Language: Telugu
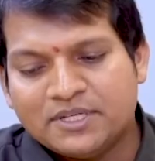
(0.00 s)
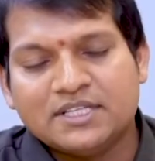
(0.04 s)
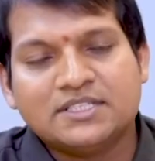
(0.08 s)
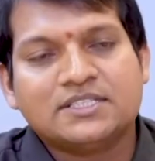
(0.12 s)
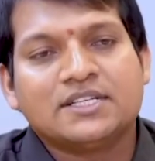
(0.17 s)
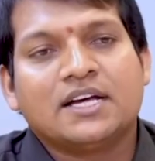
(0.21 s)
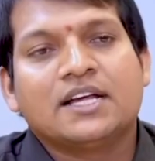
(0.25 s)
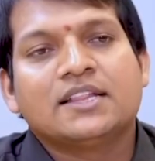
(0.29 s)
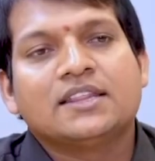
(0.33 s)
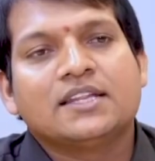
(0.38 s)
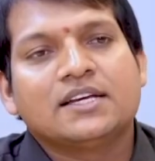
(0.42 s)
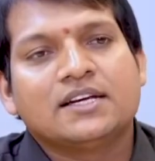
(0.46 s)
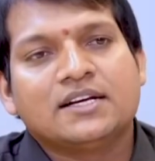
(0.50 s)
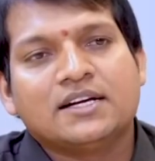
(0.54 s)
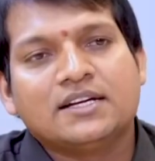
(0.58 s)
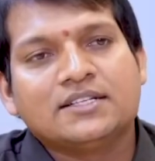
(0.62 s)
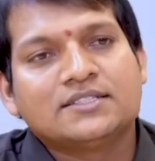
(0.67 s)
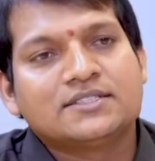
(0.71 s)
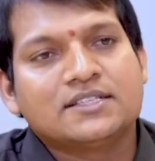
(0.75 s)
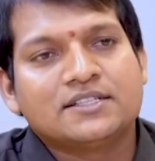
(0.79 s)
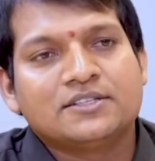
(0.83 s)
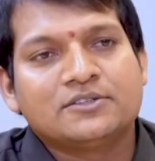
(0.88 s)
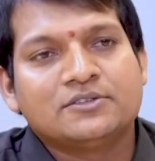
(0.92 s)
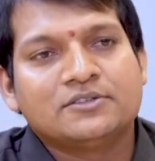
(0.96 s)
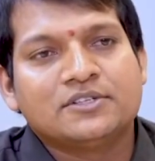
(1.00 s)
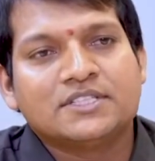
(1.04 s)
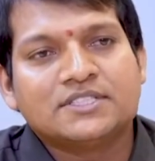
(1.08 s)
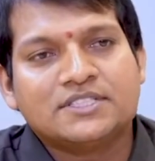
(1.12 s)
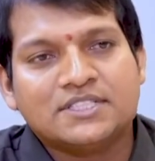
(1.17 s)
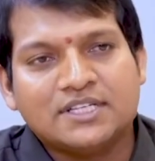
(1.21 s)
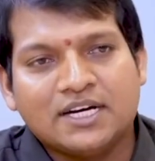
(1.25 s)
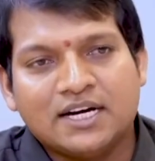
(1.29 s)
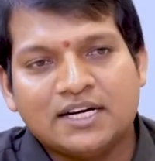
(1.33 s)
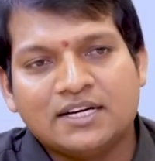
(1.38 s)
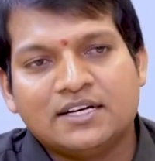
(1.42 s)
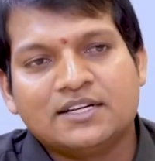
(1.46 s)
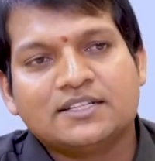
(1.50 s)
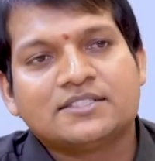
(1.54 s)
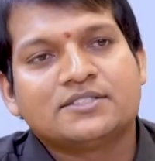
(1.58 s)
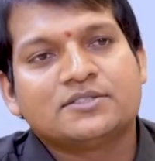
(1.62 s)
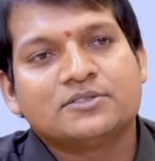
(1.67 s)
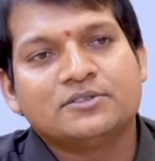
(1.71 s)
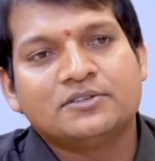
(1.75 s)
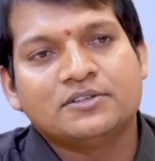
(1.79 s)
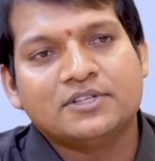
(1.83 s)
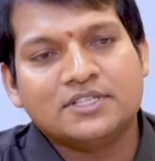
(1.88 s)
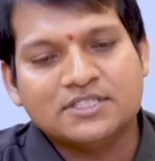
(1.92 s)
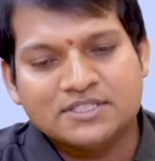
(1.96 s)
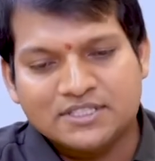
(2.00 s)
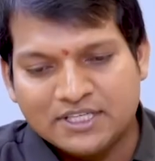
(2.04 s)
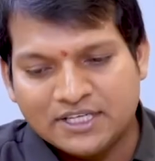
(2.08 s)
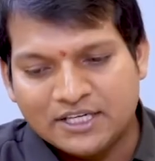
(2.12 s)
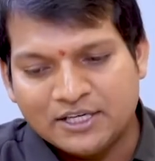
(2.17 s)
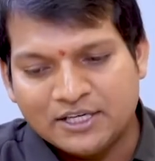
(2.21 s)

మన జాతి కల్చర్ గురించి ఆ డ్రెస్ గురించి